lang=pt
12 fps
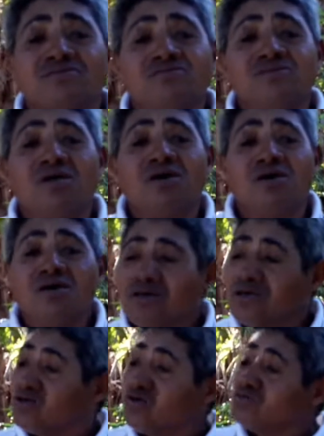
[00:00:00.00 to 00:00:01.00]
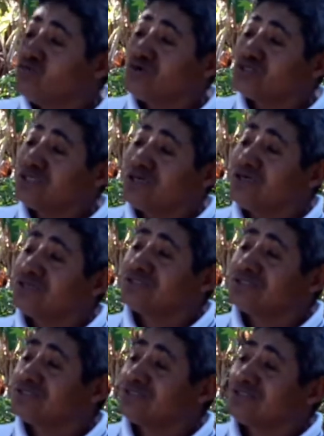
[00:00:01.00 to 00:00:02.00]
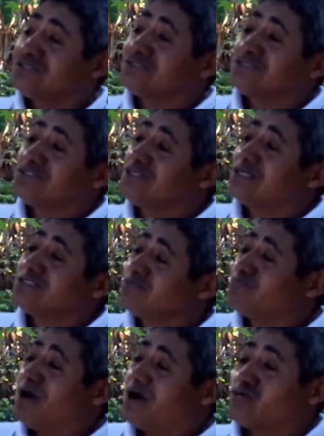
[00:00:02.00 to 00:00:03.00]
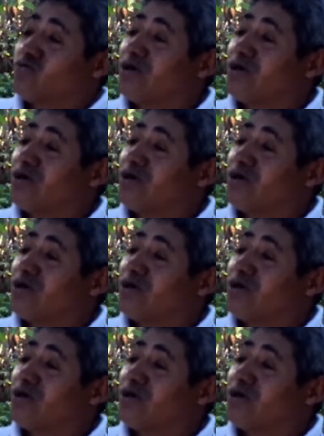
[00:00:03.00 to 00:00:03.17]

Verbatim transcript: Né? E quando você se dá de para com a